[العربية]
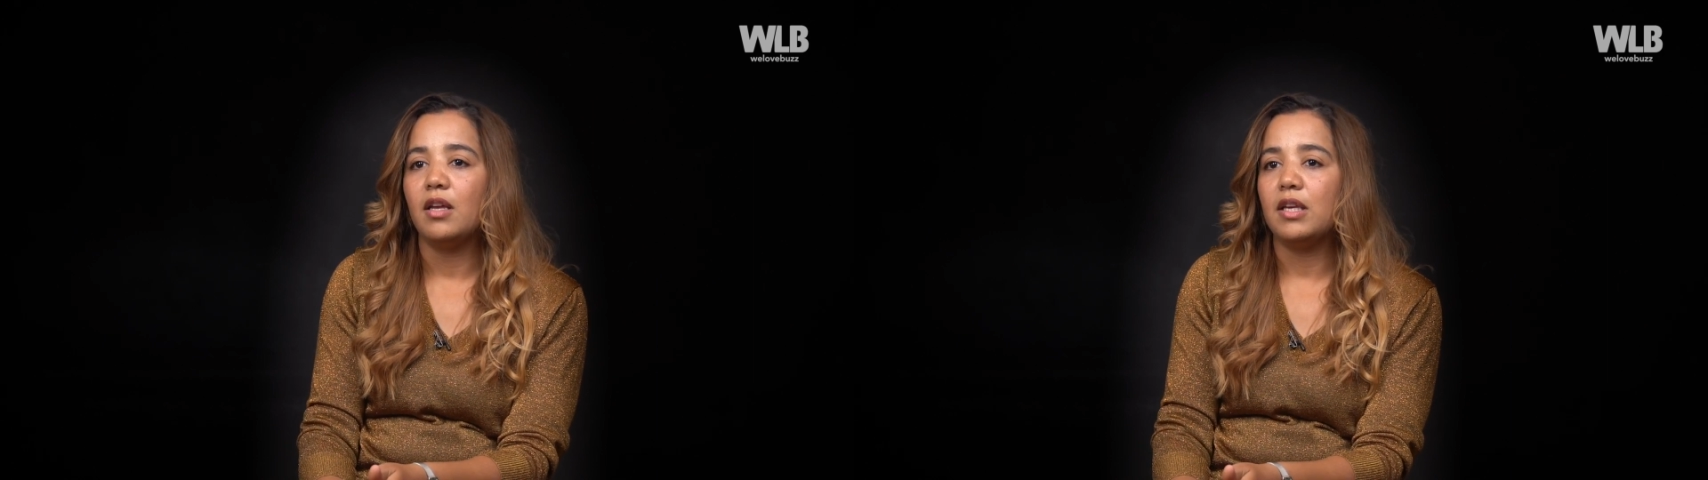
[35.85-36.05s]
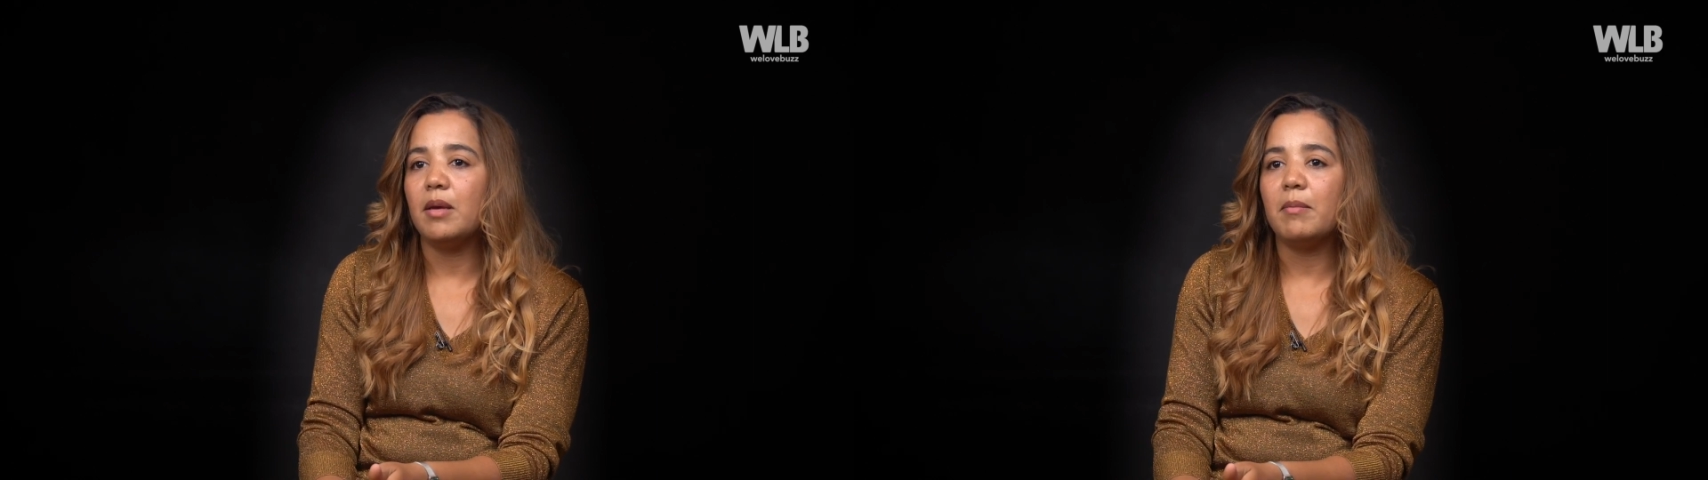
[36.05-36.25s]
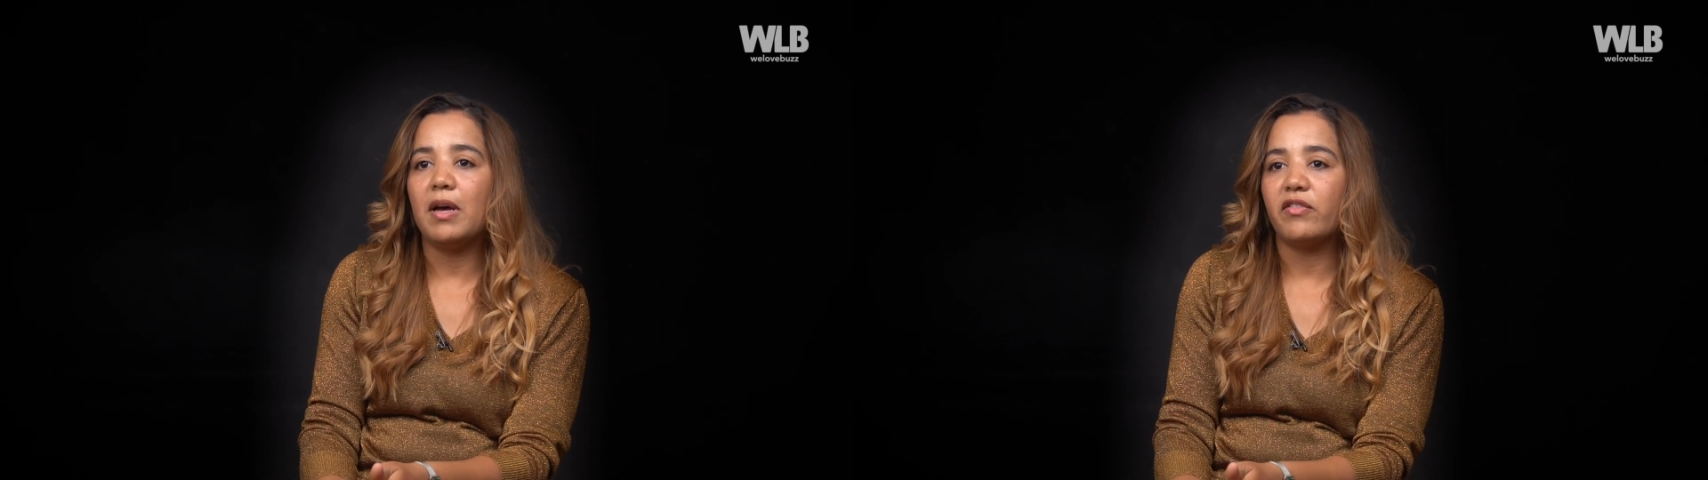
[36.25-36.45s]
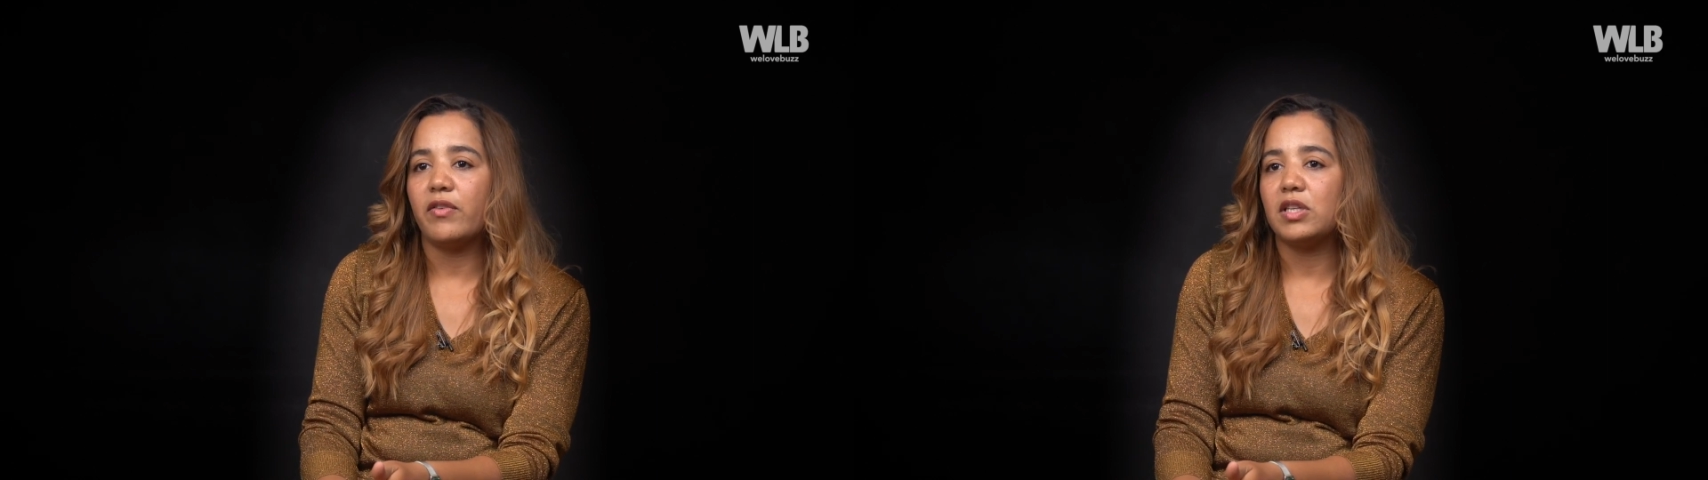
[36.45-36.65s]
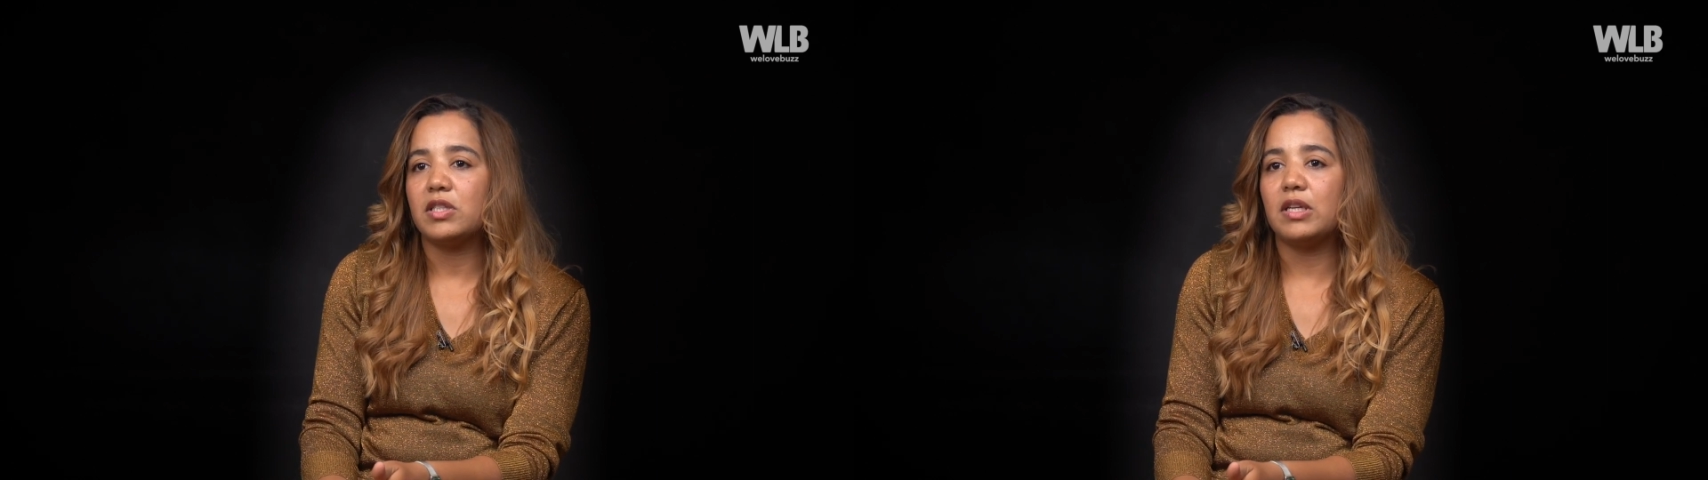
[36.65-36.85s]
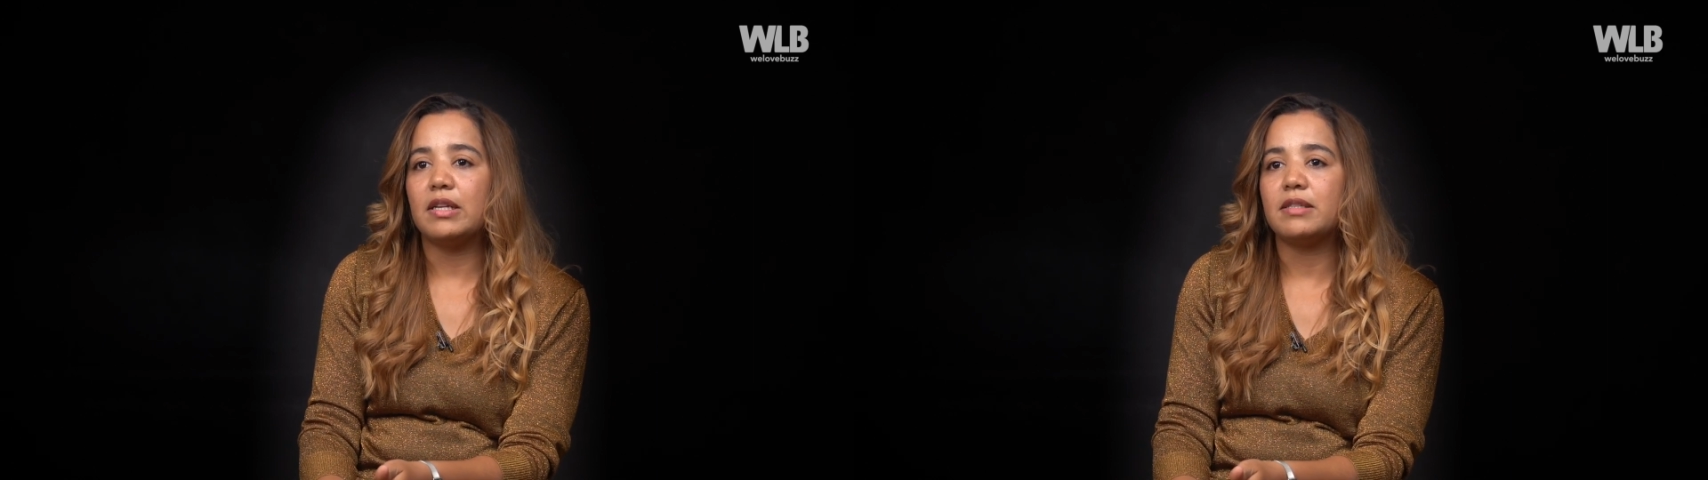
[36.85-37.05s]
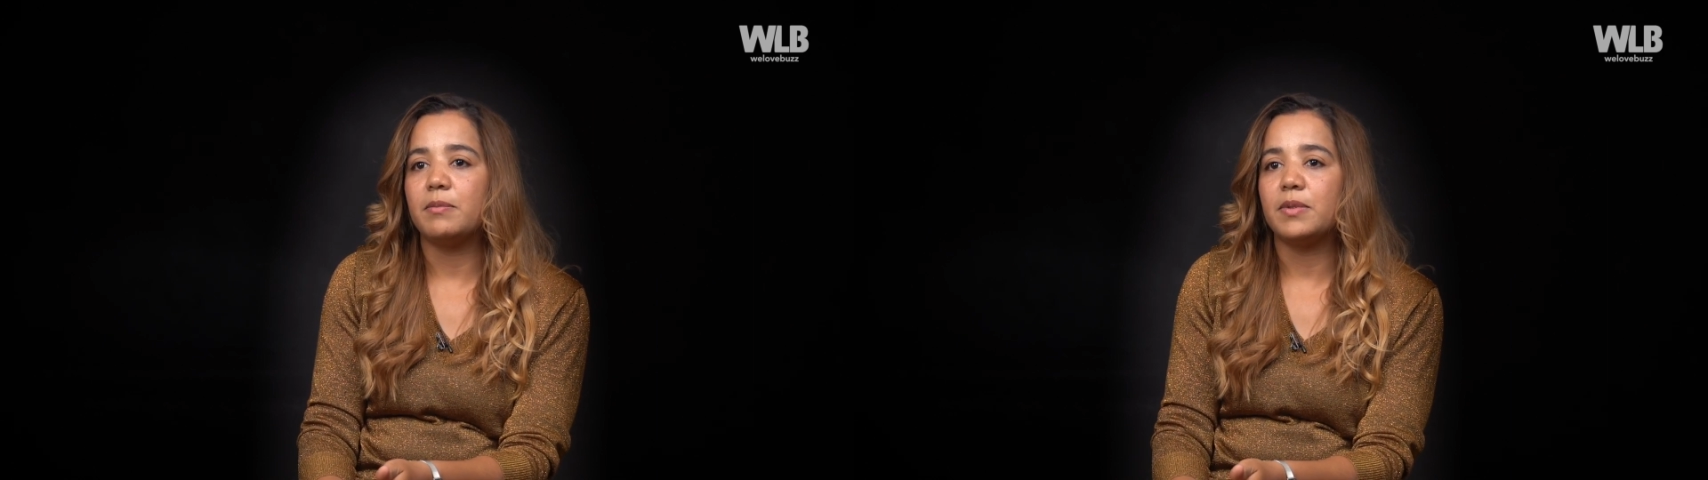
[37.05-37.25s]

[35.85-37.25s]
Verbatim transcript: هي ما عرفاتش قالت